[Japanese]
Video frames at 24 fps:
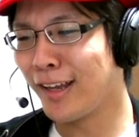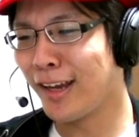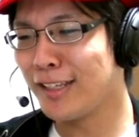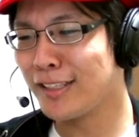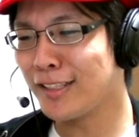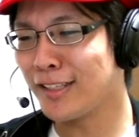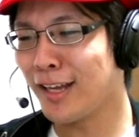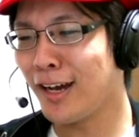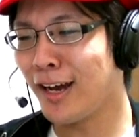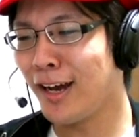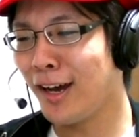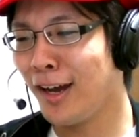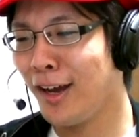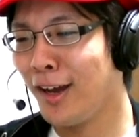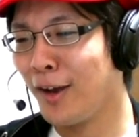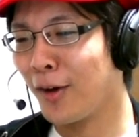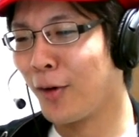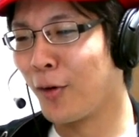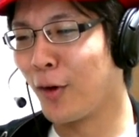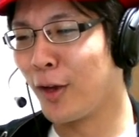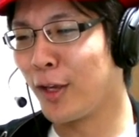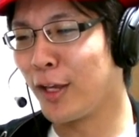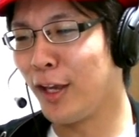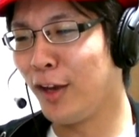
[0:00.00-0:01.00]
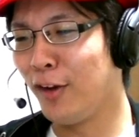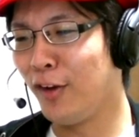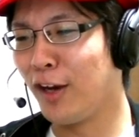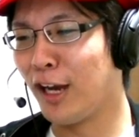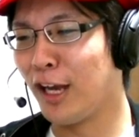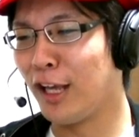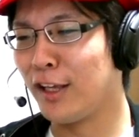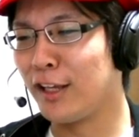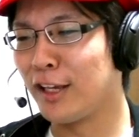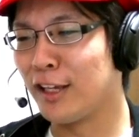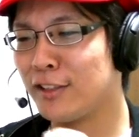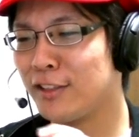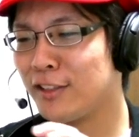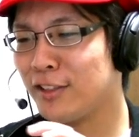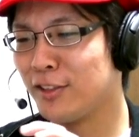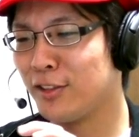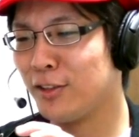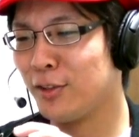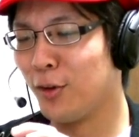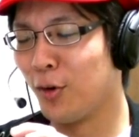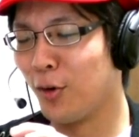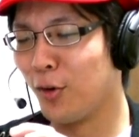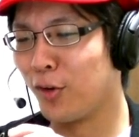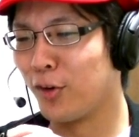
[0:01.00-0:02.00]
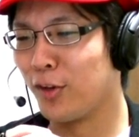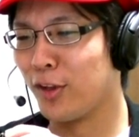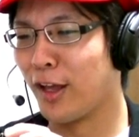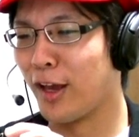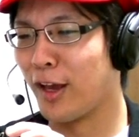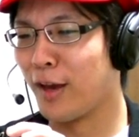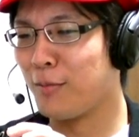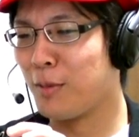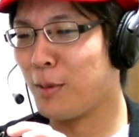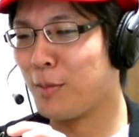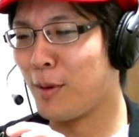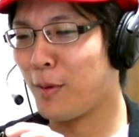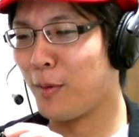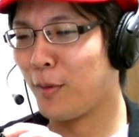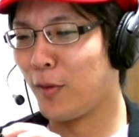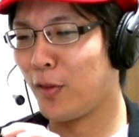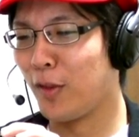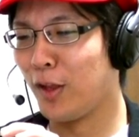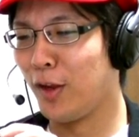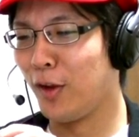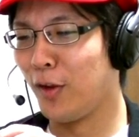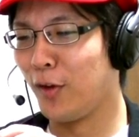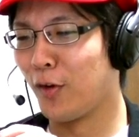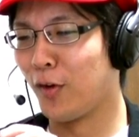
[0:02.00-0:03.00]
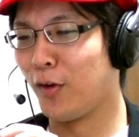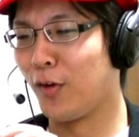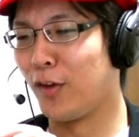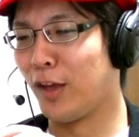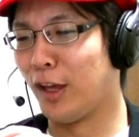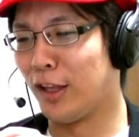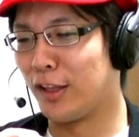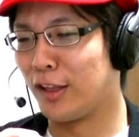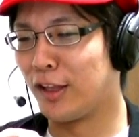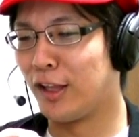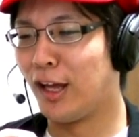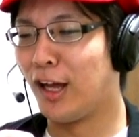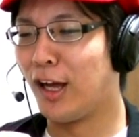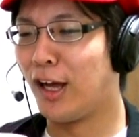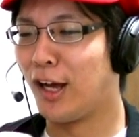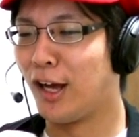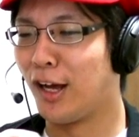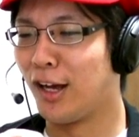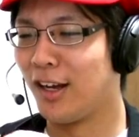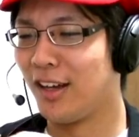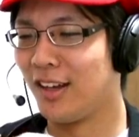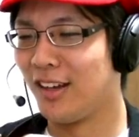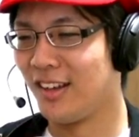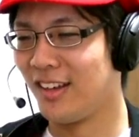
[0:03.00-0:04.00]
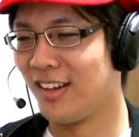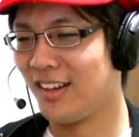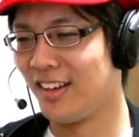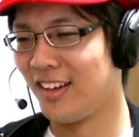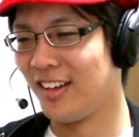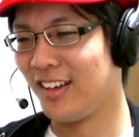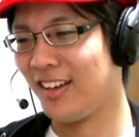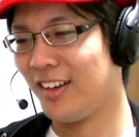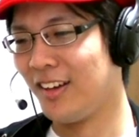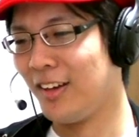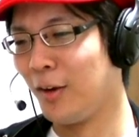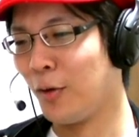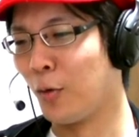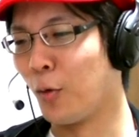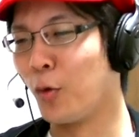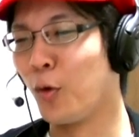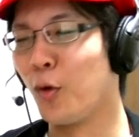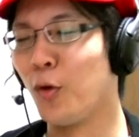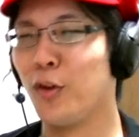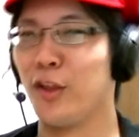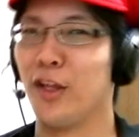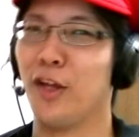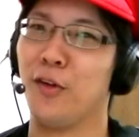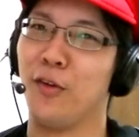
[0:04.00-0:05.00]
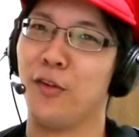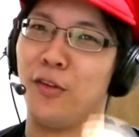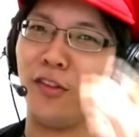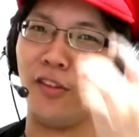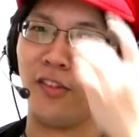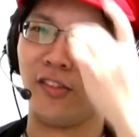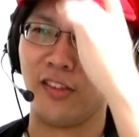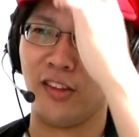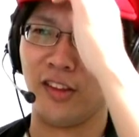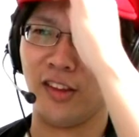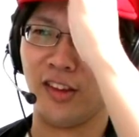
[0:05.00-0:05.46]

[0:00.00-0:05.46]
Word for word: 引退したコイキングがイケスの奥で見守っているよ。やったー。泳いでるんで